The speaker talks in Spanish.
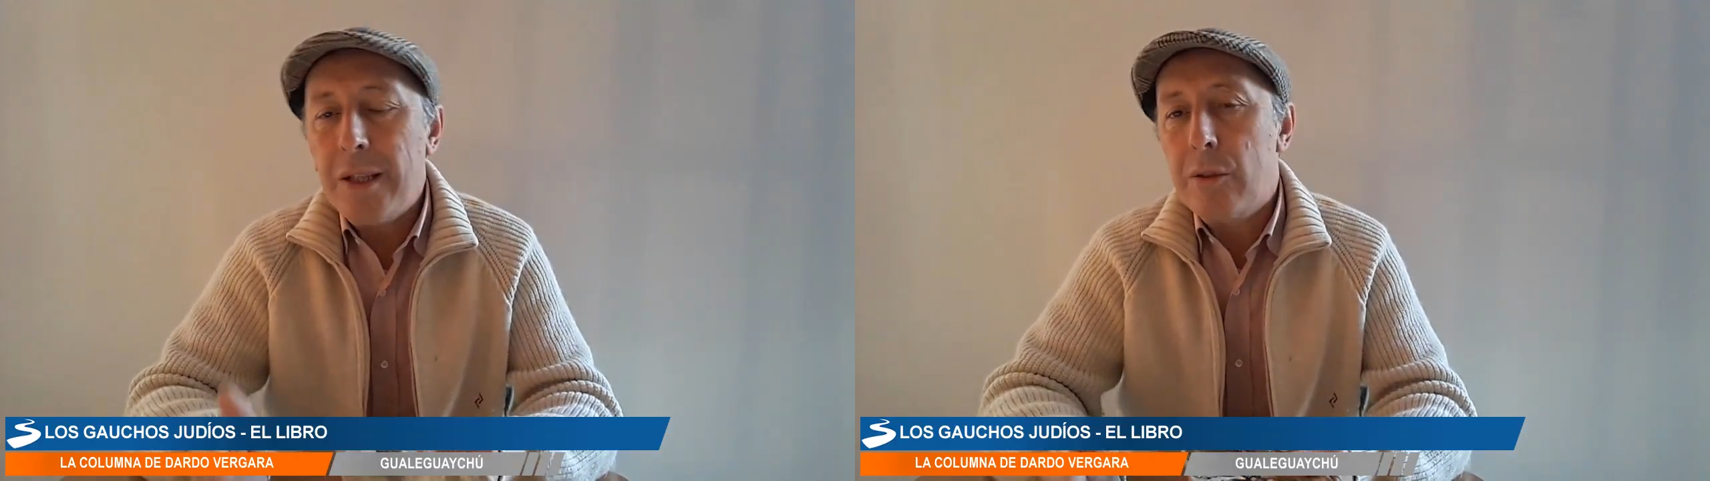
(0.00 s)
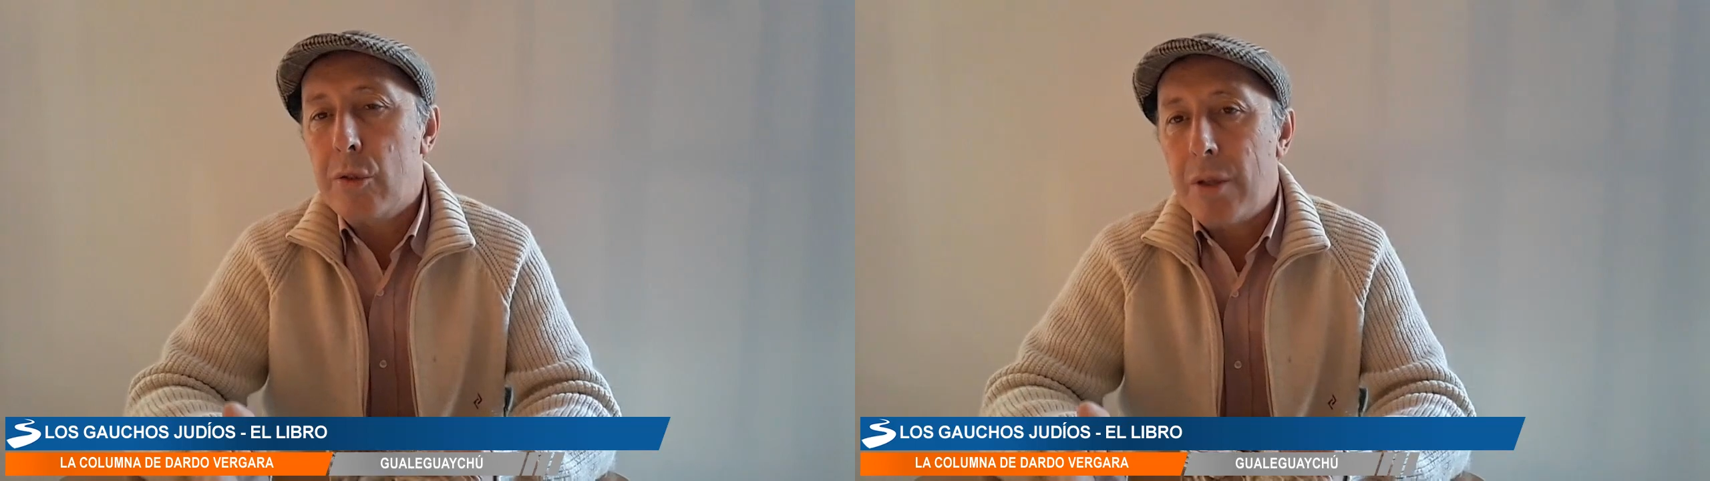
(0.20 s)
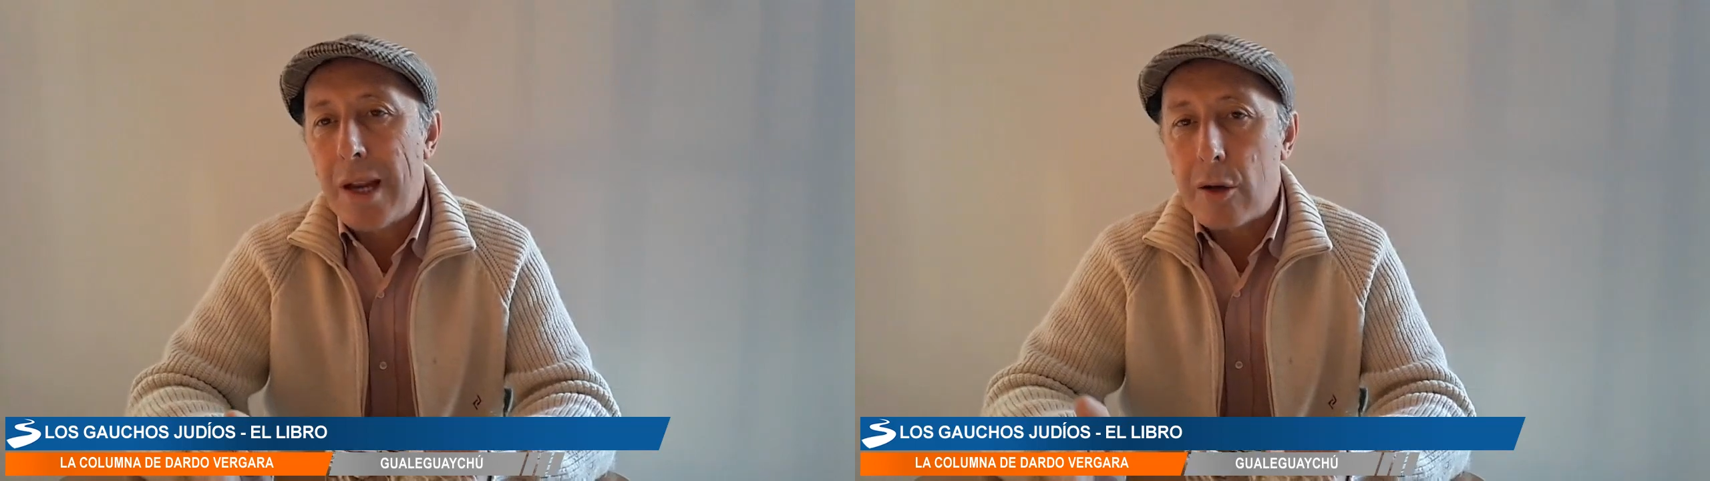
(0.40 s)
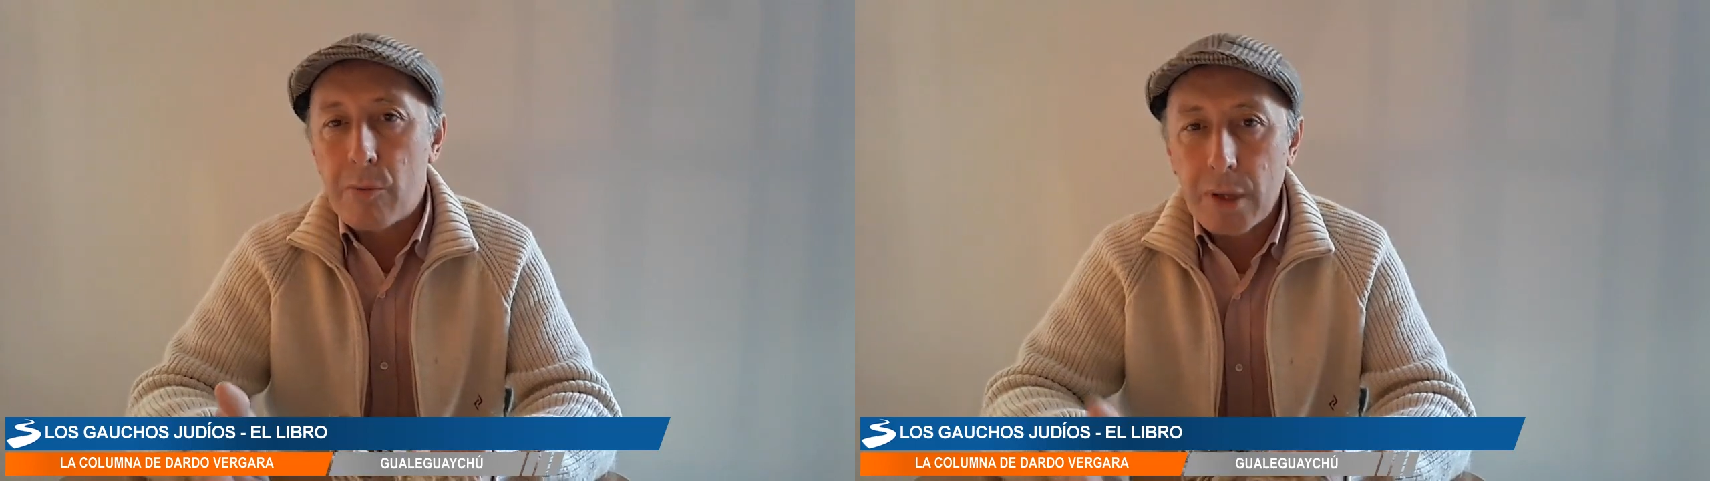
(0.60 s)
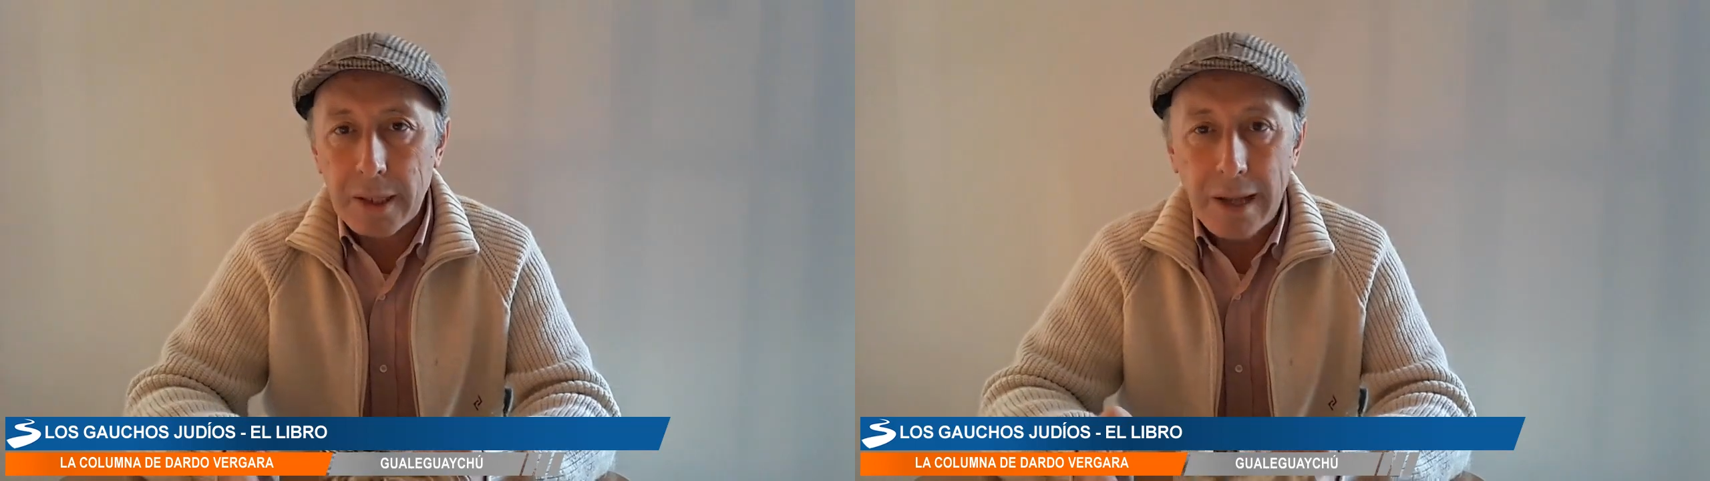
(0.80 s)
dentro de la
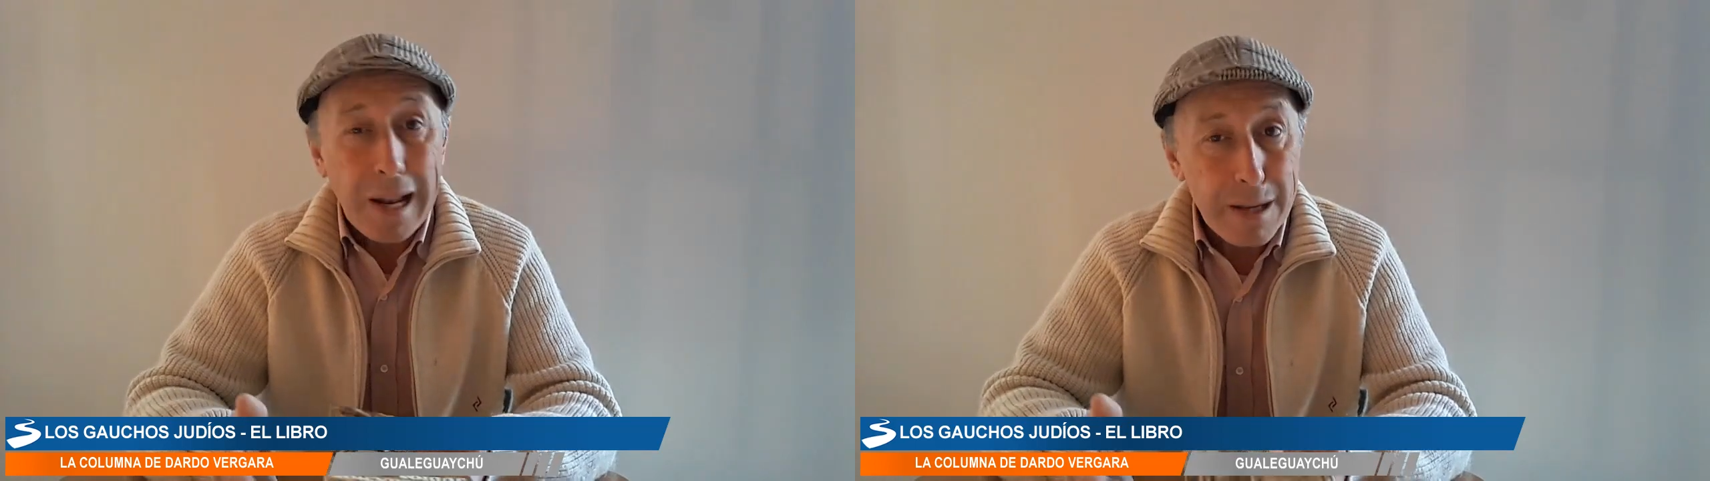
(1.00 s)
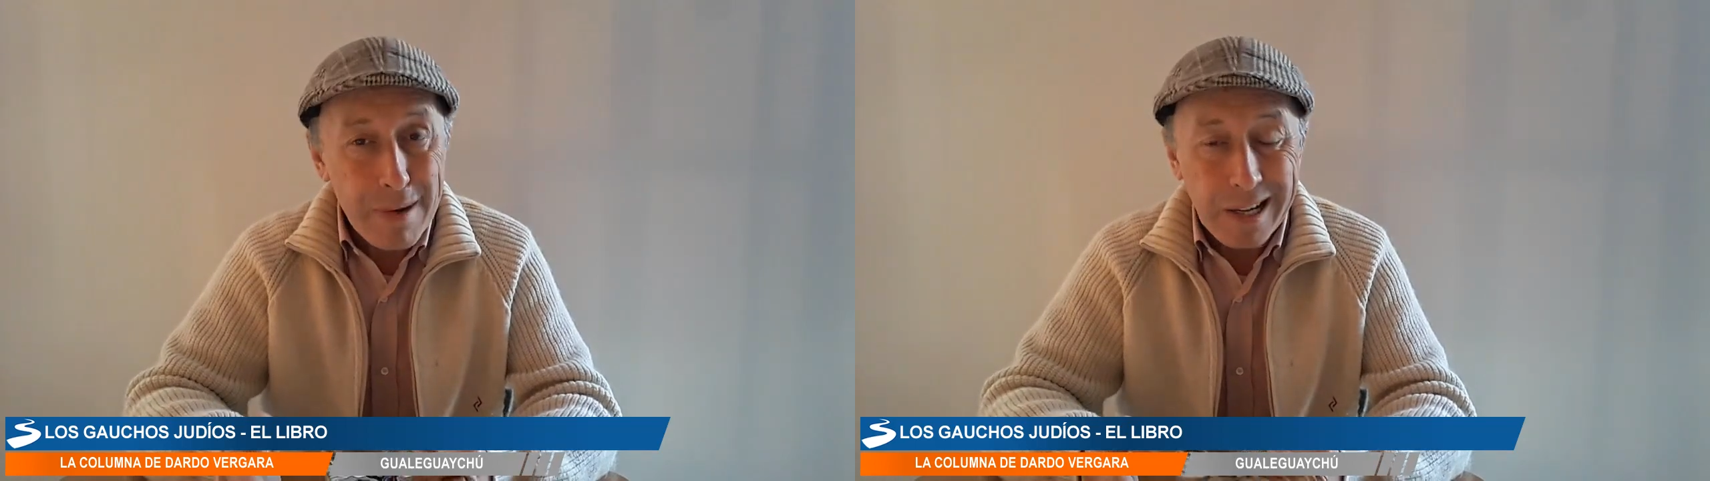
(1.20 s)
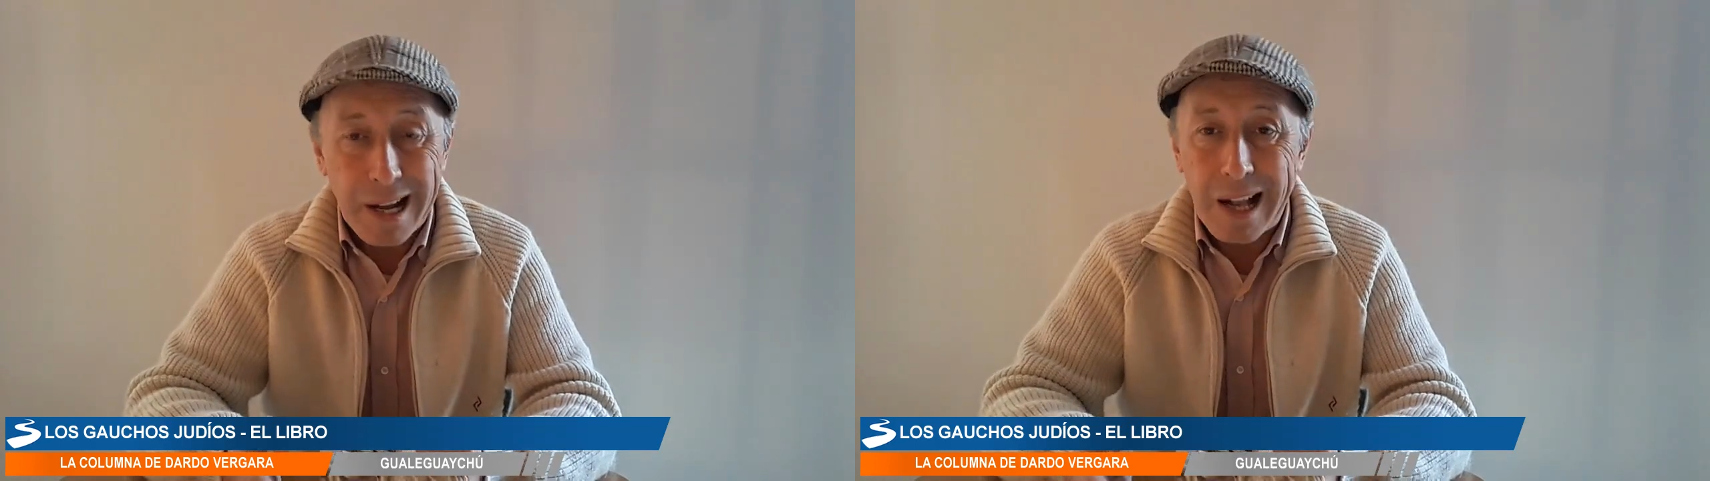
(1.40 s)
comunidad alemana